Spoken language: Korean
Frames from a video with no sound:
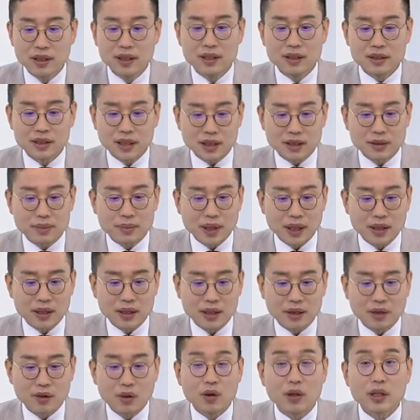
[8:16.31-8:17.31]
사십
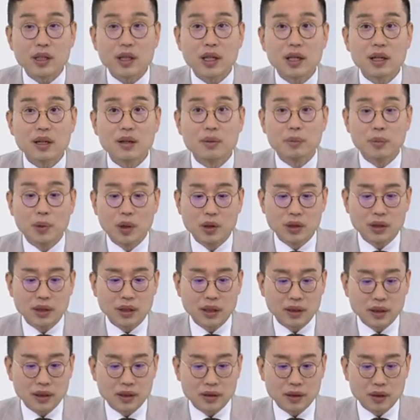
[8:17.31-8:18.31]
달러 거기가
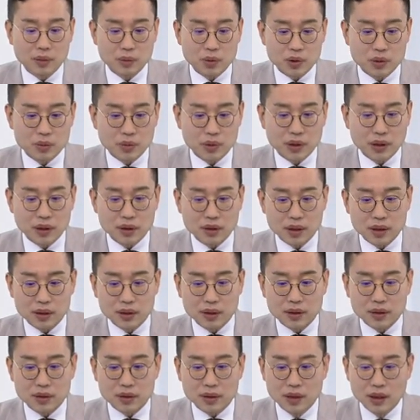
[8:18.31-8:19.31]
머리대다 이렇게 보시면 될 것
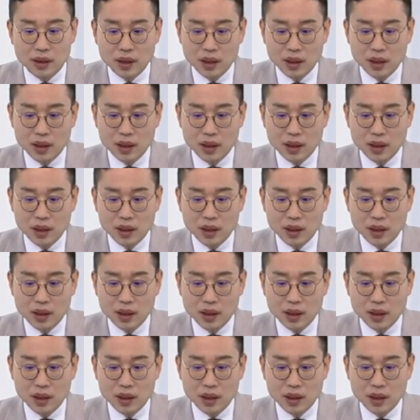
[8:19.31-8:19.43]
같아요.